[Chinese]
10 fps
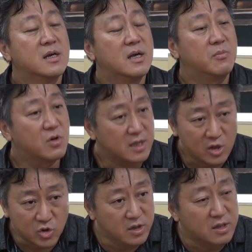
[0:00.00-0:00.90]
哎，不管他
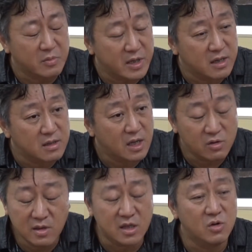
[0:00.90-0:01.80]
学的怎么样，他
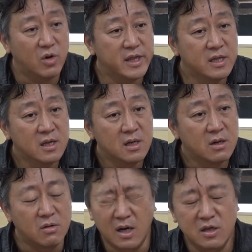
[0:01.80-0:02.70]
就是喜欢，
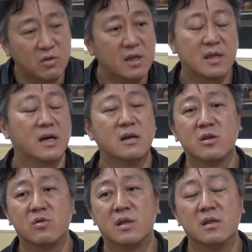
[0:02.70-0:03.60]
哇，喜欢上课，
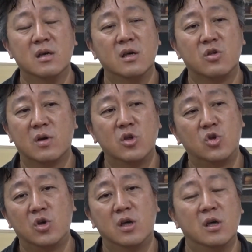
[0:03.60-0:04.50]
喜欢喜欢
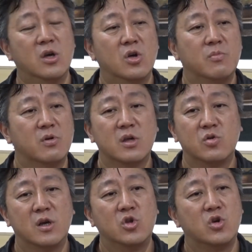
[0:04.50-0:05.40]
学，比如他
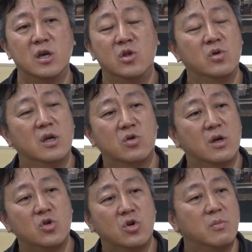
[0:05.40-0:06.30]
喜欢学音乐，喜
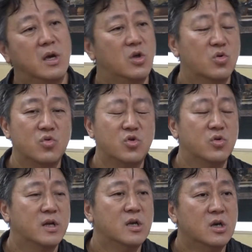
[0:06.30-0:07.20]
欢学美术，喜
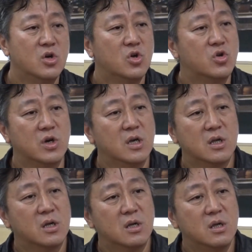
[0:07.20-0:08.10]
欢学
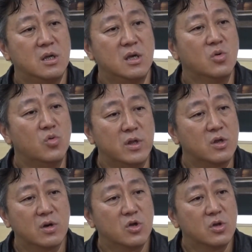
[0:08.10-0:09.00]
英文，
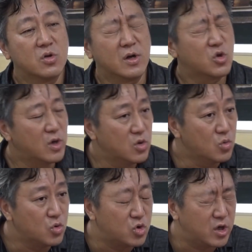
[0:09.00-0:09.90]
喜欢喜欢算
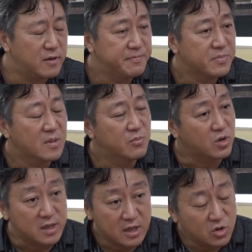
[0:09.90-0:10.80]
数学，不
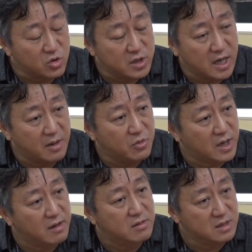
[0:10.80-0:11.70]
管他学的好不
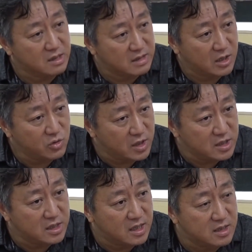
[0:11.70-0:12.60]
好，至少他愿
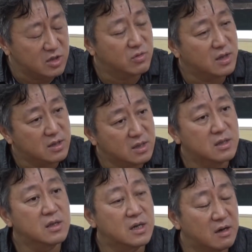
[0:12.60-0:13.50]
意，他喜欢，其实
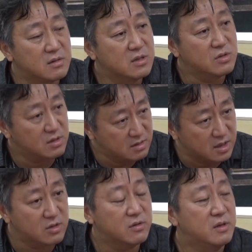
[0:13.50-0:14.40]
这个老师就已经
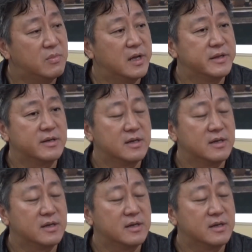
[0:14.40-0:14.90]
成功一半了。